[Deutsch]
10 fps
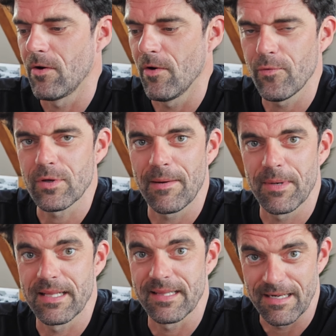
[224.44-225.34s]
Offroad kann
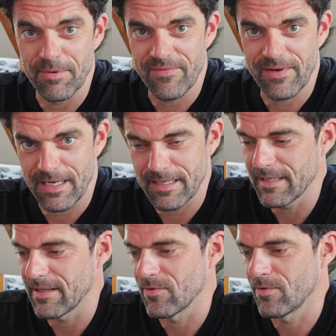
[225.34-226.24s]
man dann selber
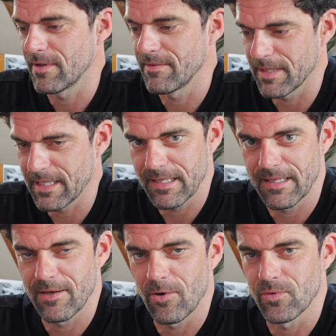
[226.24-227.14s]
fahren, also man
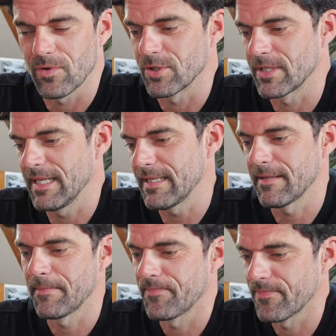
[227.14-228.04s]
kriegt ein Auto
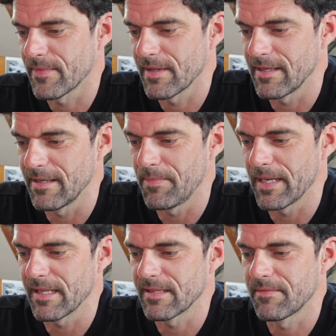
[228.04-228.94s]
gestellt. Äh,
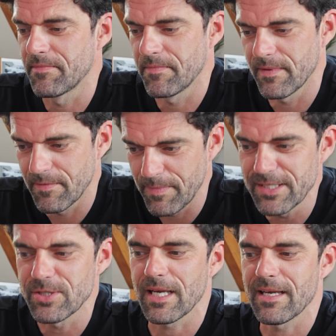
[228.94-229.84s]
bei der
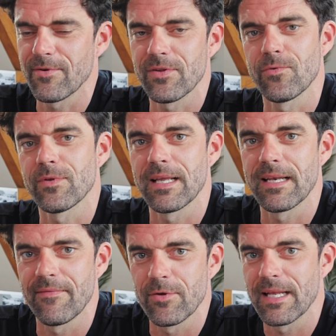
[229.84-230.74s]
Speedstrecke wird es so
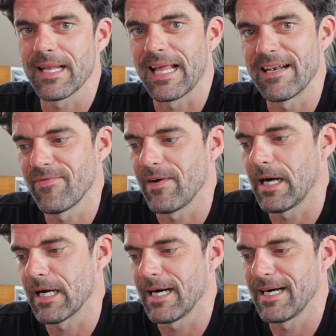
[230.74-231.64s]
sein, da wird ein
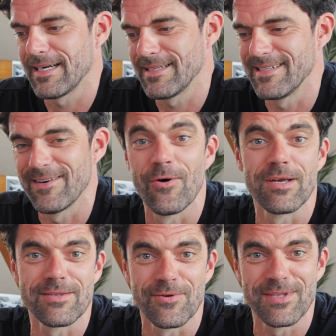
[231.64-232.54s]
Rennfahrer äh,
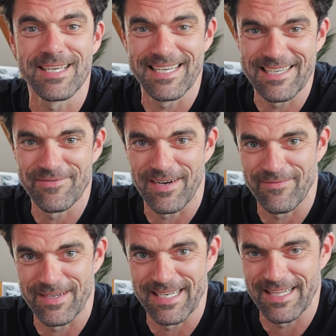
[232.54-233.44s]
euch durch die Gegend
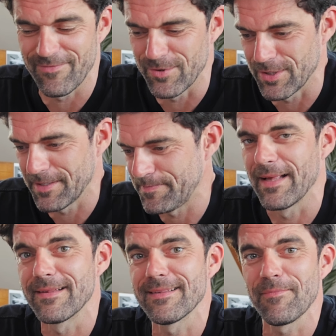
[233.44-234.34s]
fahren, wenn ihr das wünscht.
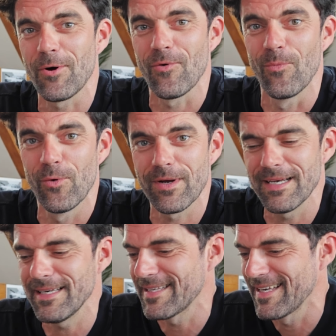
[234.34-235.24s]
Es ist aber auch
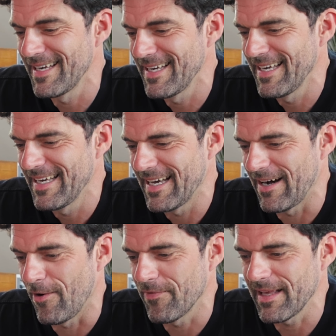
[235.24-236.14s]
möglich,
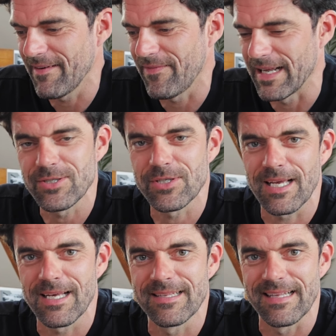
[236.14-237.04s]
auf der
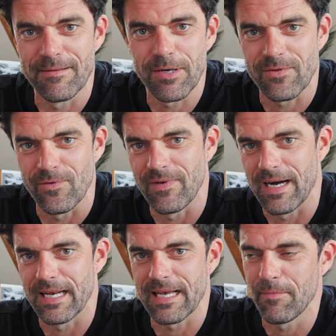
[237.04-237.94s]
Pfandstrecke selber zu
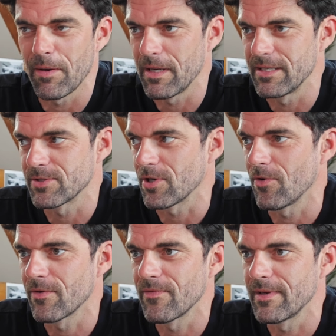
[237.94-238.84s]
fahren. Dann kann man mal
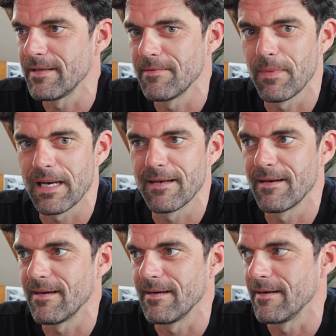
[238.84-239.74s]
schauen, wie
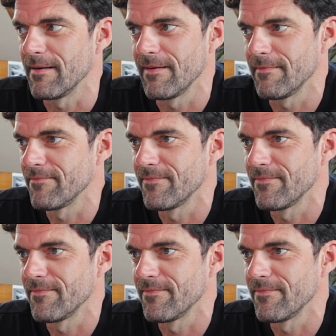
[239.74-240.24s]
man äh,